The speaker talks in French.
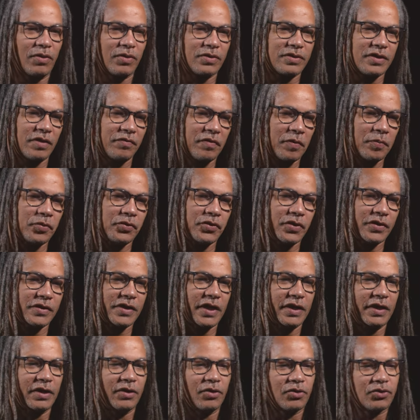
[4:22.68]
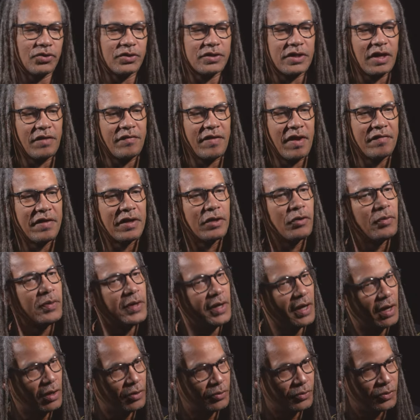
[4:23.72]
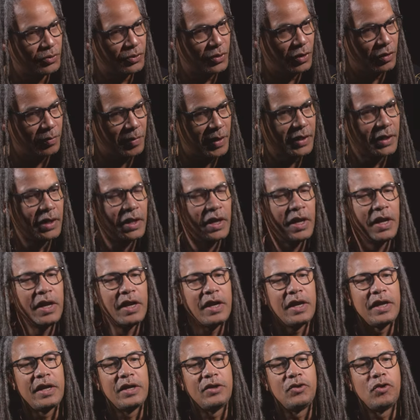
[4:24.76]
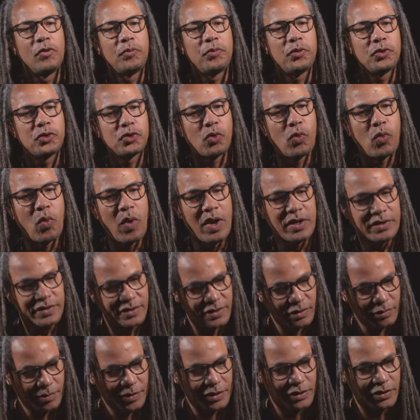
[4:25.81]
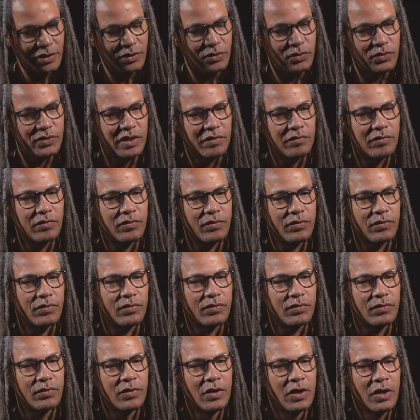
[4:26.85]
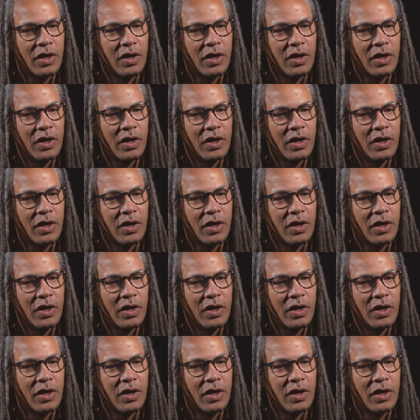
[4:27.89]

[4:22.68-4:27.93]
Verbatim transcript: ça fait plusieurs années que je travaille avec lui à Arnaud Dolmen. Et depuis trois ans maintenant, nous avons...